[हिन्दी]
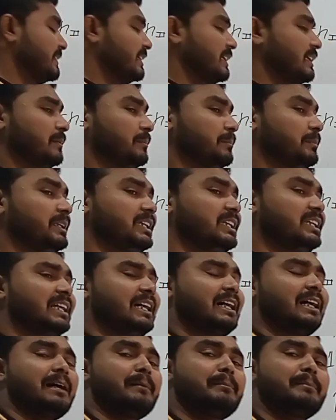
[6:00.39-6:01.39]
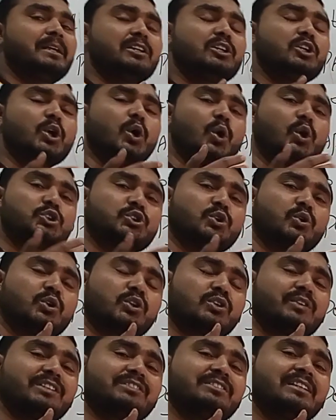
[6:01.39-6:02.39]
भी हमें नौ शॉर्ट
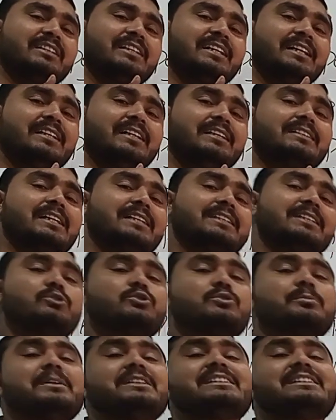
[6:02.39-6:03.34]
क्वेश्चन दे देता था उसमें से